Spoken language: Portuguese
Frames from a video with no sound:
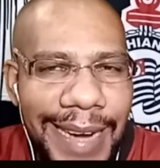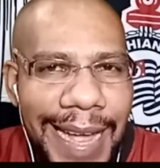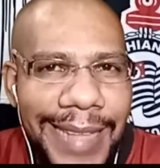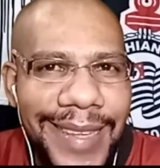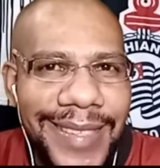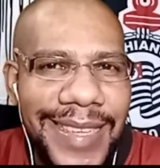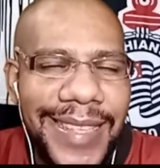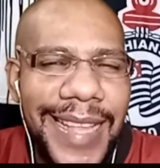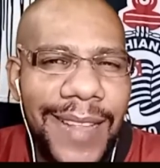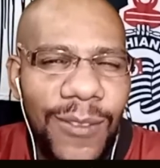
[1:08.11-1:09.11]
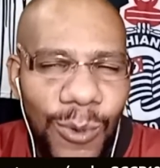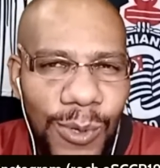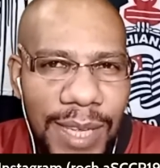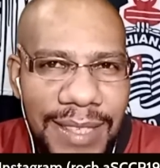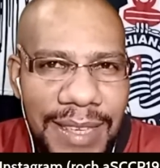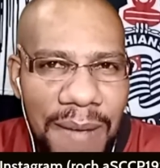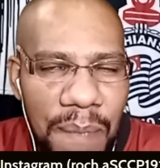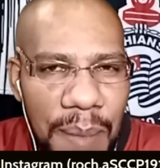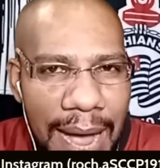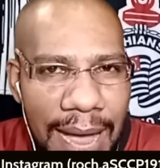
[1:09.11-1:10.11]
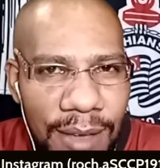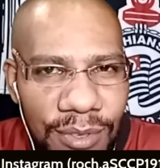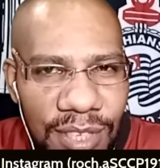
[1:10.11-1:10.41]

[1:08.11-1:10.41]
Trata-se da Duda Sampaio,